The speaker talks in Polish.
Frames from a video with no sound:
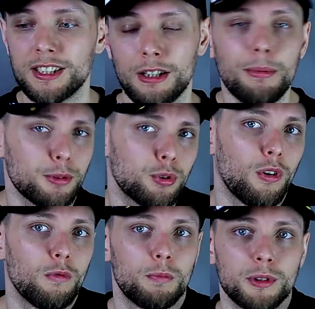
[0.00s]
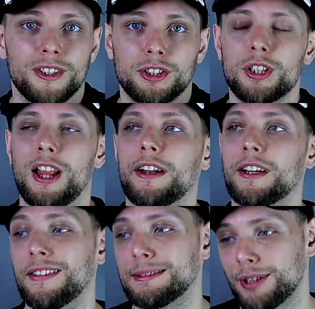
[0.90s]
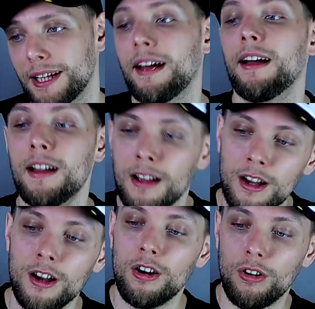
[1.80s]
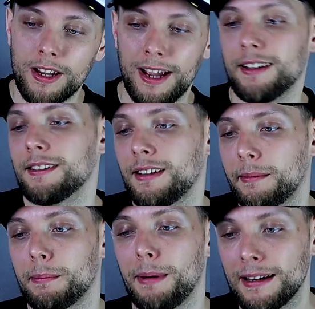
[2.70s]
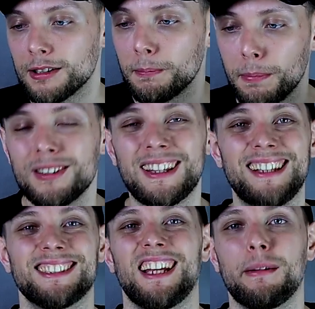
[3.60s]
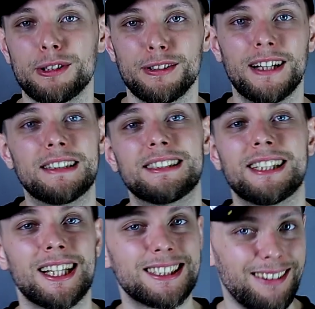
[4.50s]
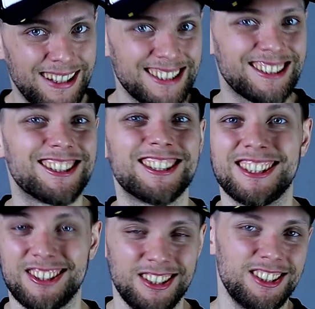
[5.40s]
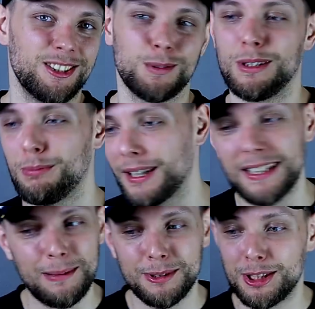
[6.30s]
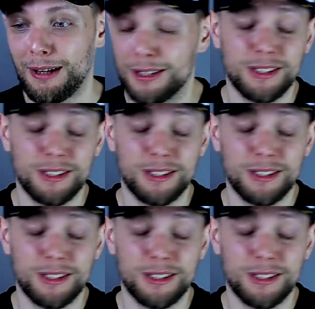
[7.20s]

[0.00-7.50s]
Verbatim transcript: Chciał po prostu ją poświęcić się dla niej, nie? Więc mówię takie, okej, okay, jakby bardzo potężna emocjonalnie scena, całe nasze życie się z tymi bohaterami działa.